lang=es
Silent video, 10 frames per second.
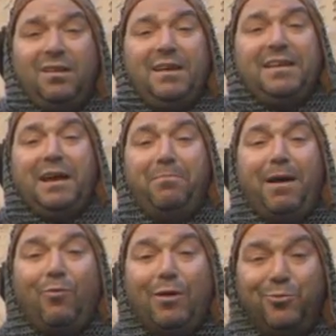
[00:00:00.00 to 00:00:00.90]
Y ya
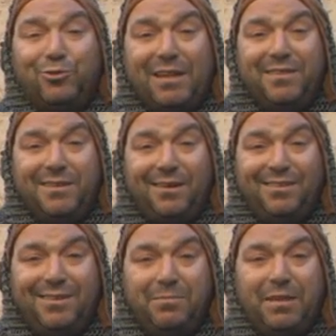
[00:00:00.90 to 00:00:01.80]
bajó al
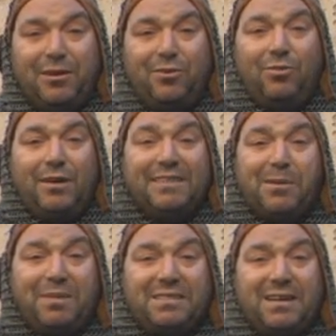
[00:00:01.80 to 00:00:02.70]
y me dijo, ¿qué
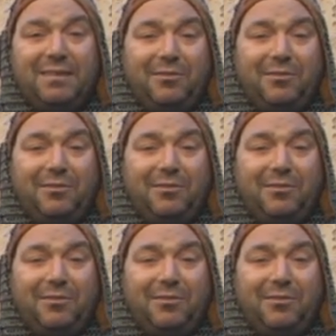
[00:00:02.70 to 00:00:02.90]
te pasa?